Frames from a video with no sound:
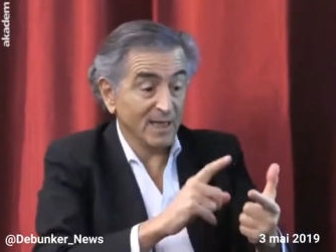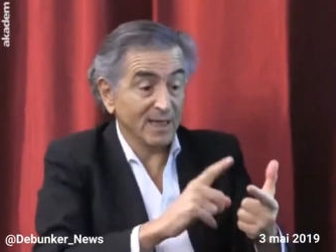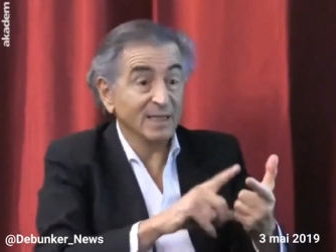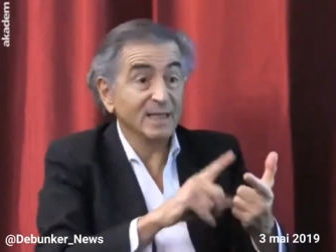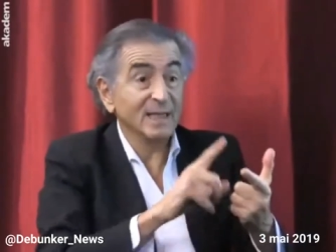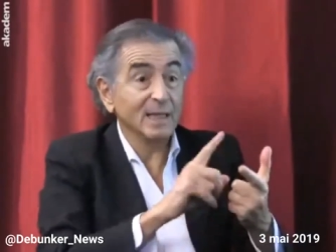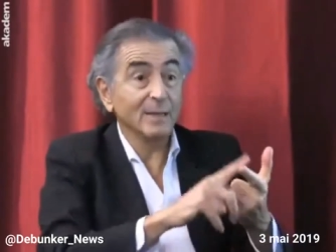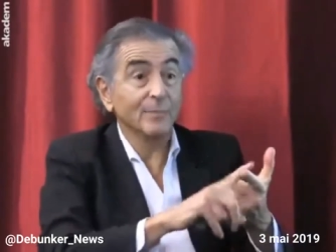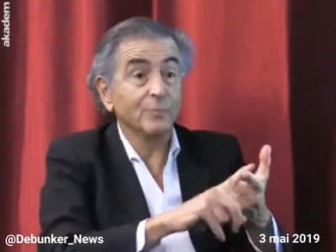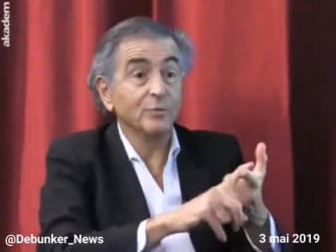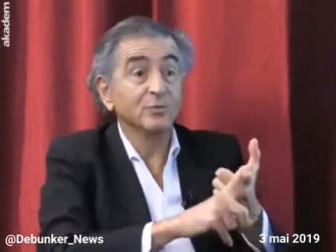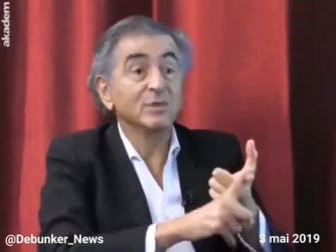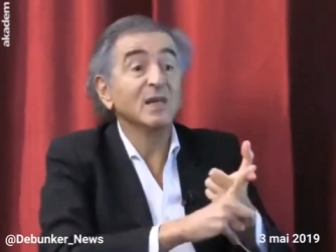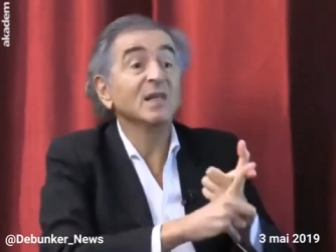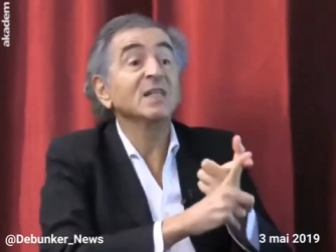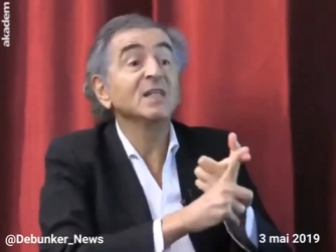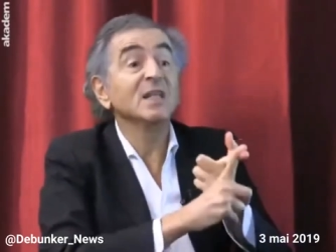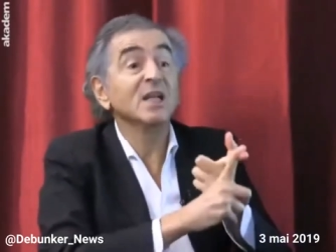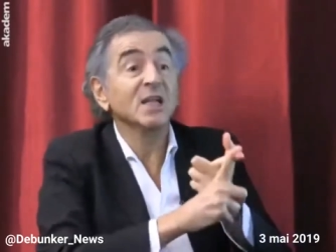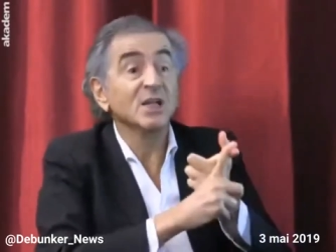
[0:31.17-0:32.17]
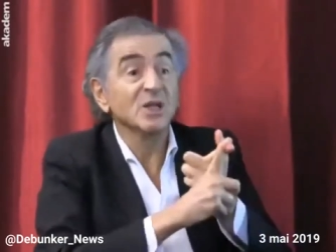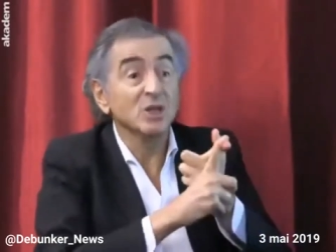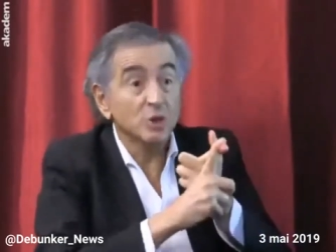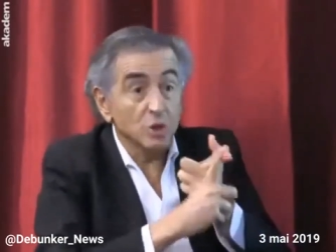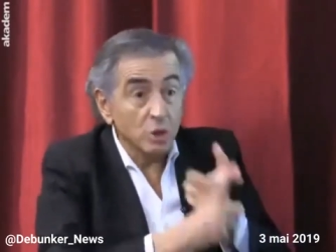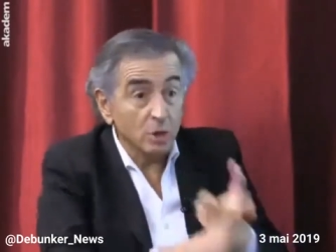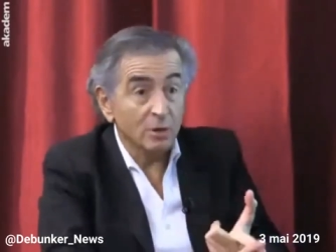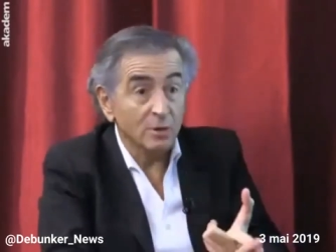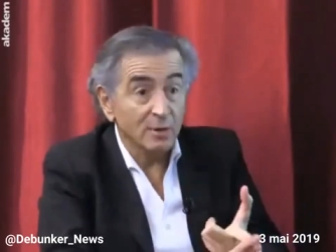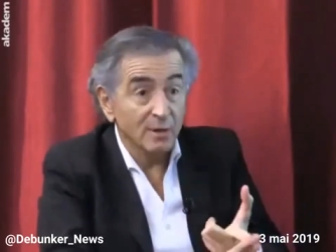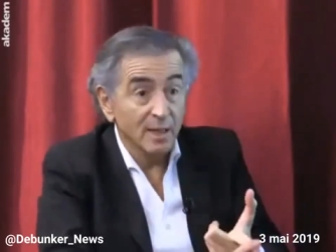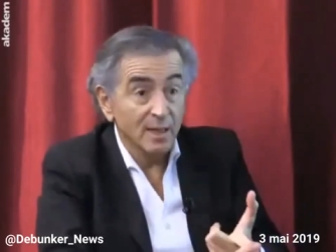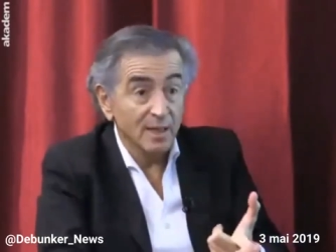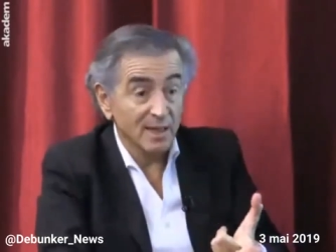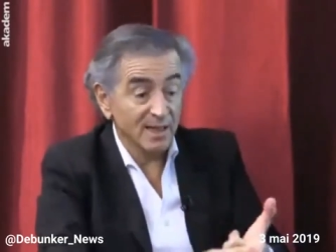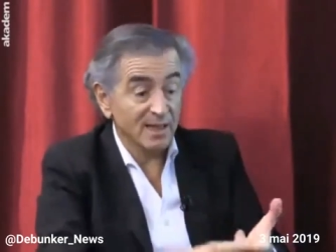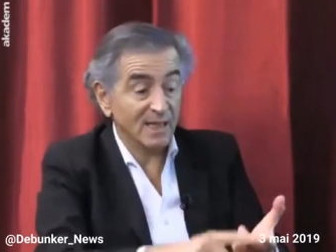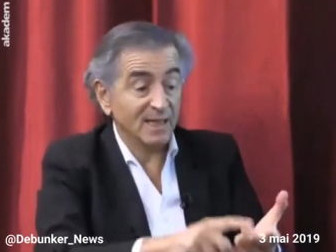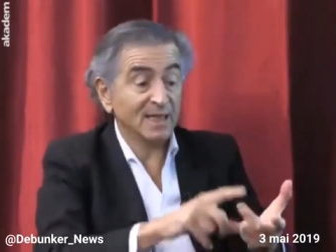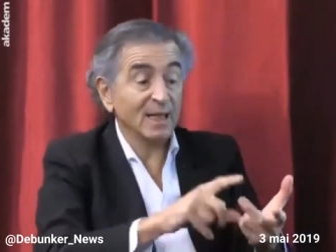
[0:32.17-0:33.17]
et rien n'est plus intelligent
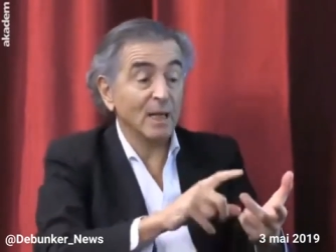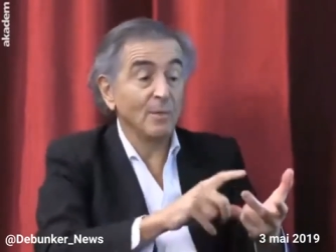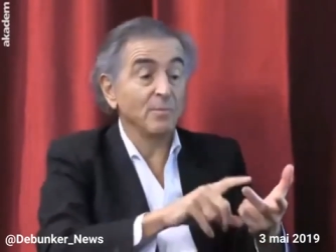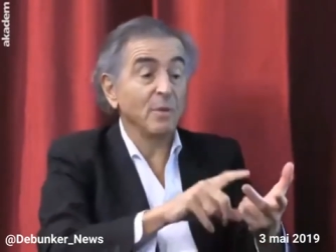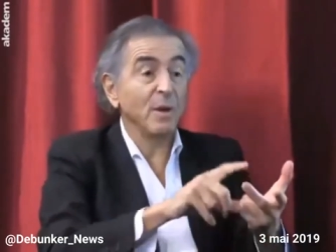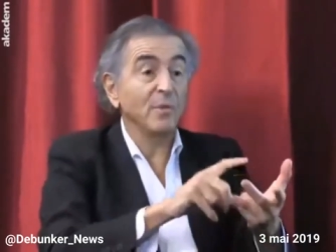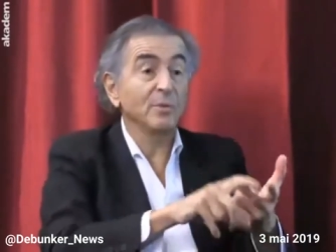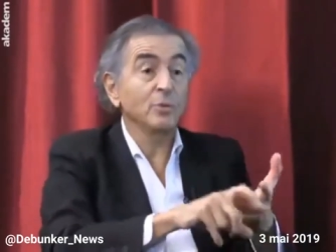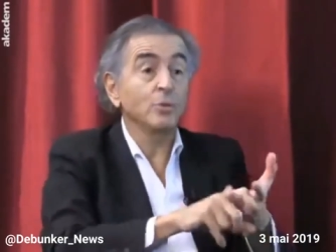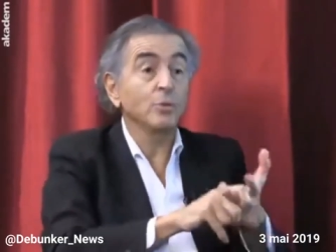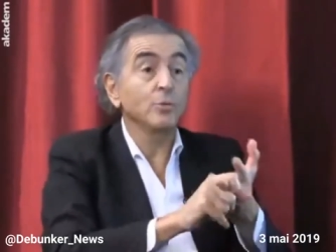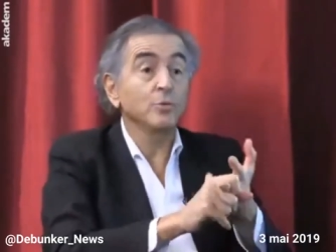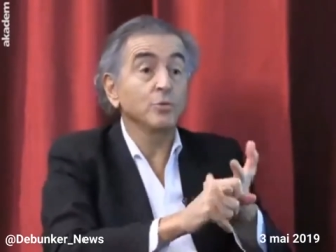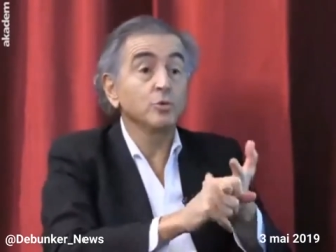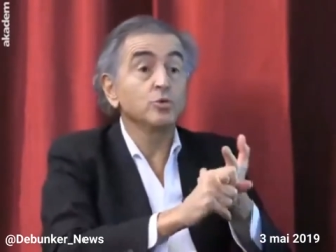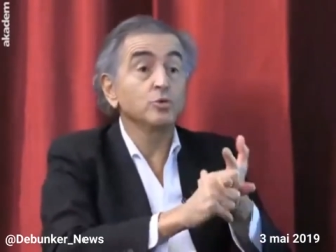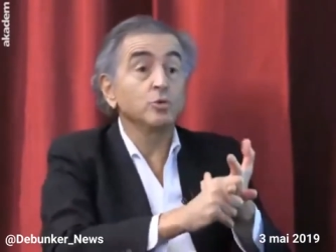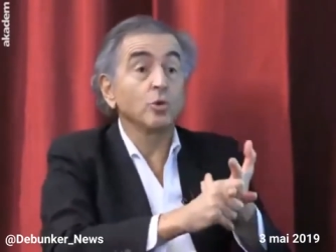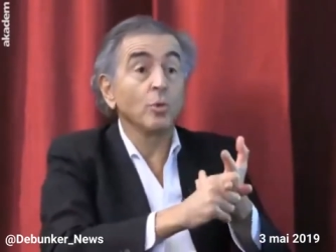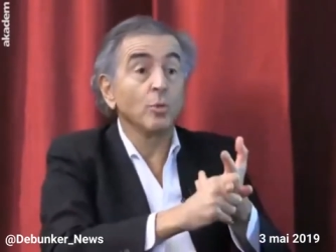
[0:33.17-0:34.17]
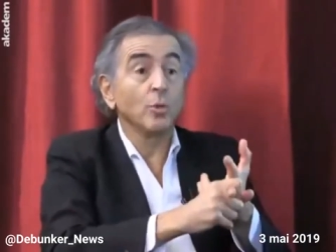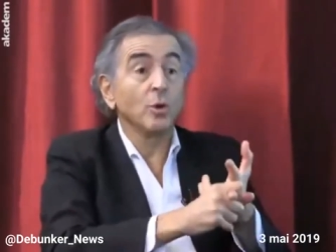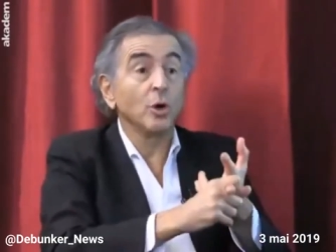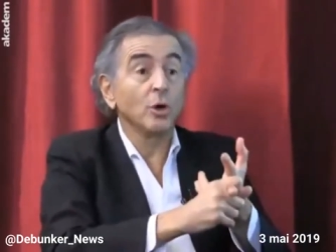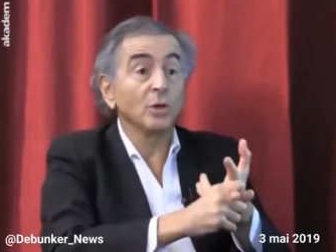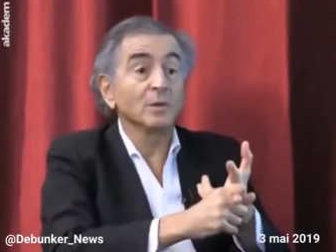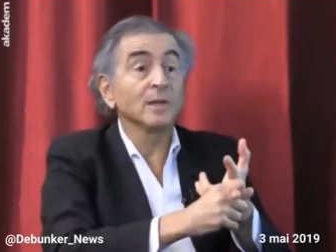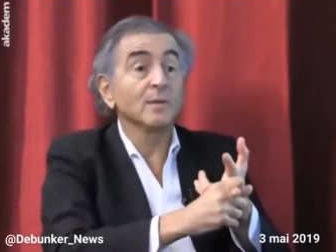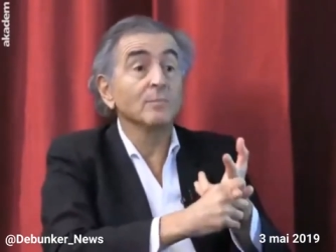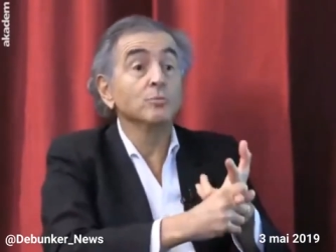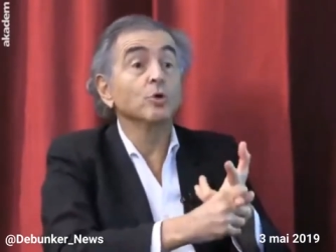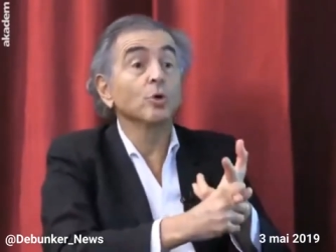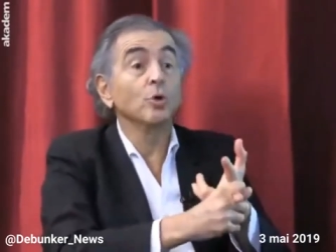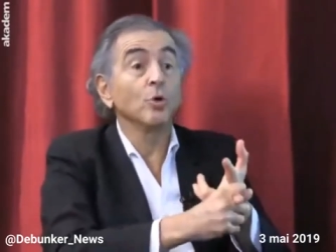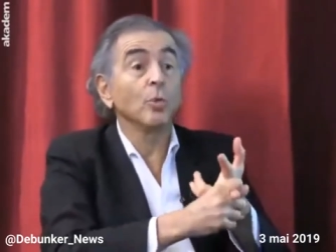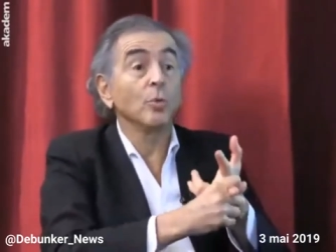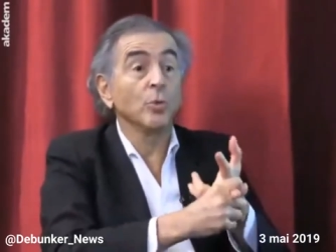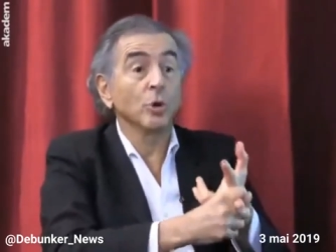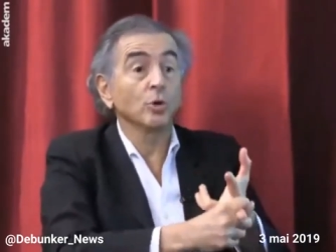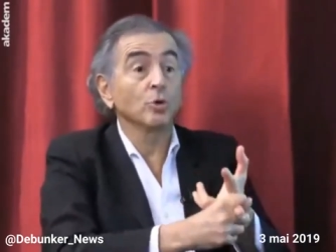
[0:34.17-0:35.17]
et rien ne permet de plus comprendre et
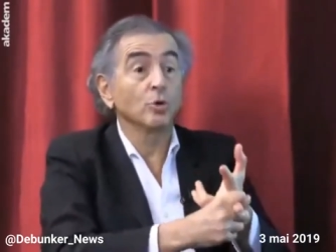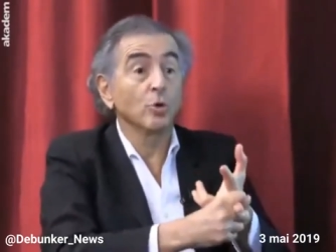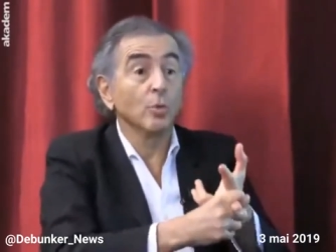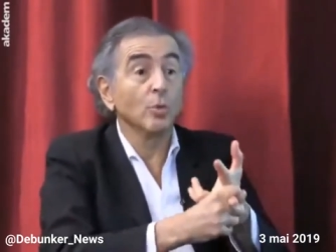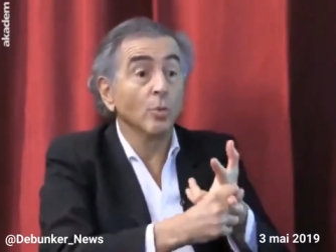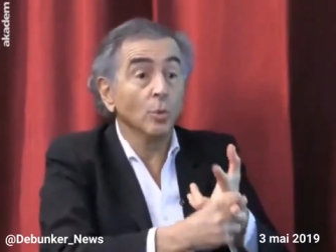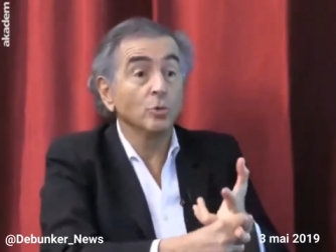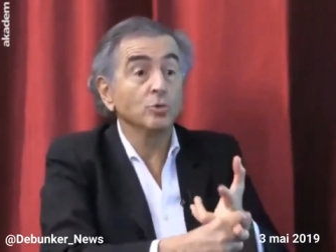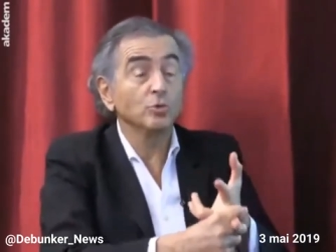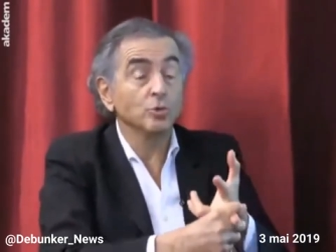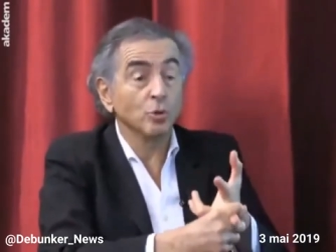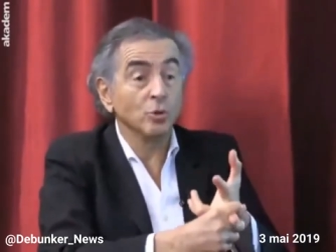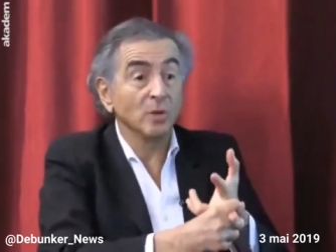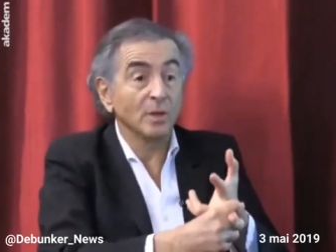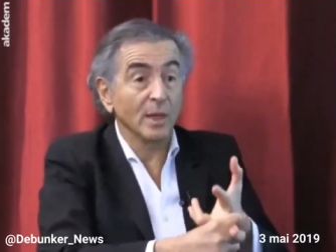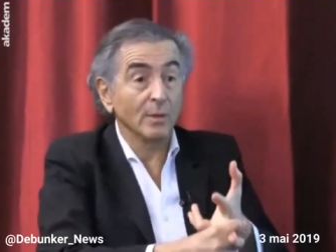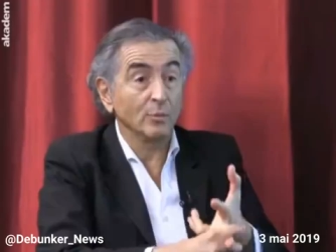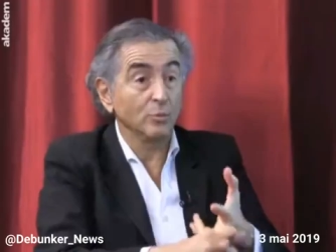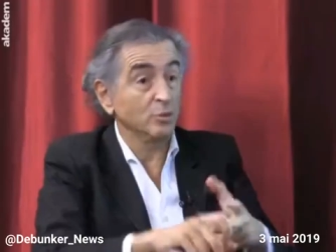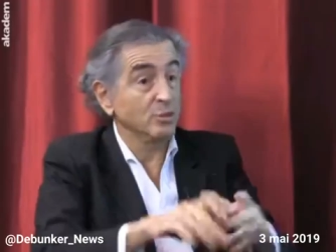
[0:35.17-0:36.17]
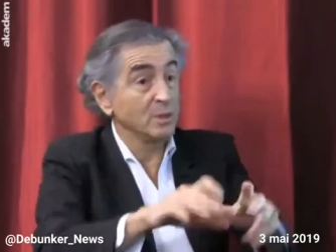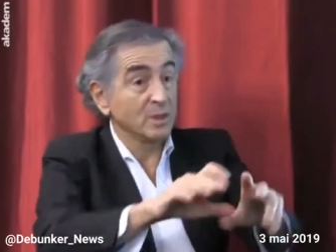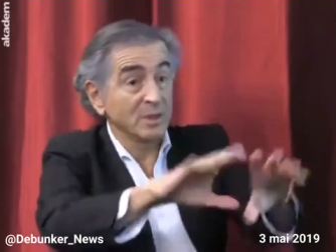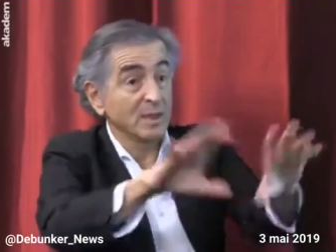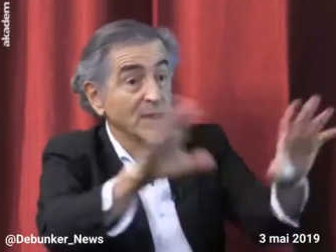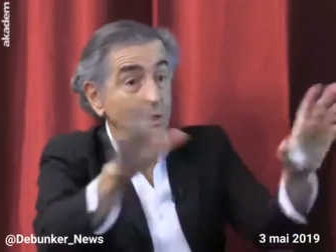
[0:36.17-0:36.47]
mieux comprendre le monde que le Talmud.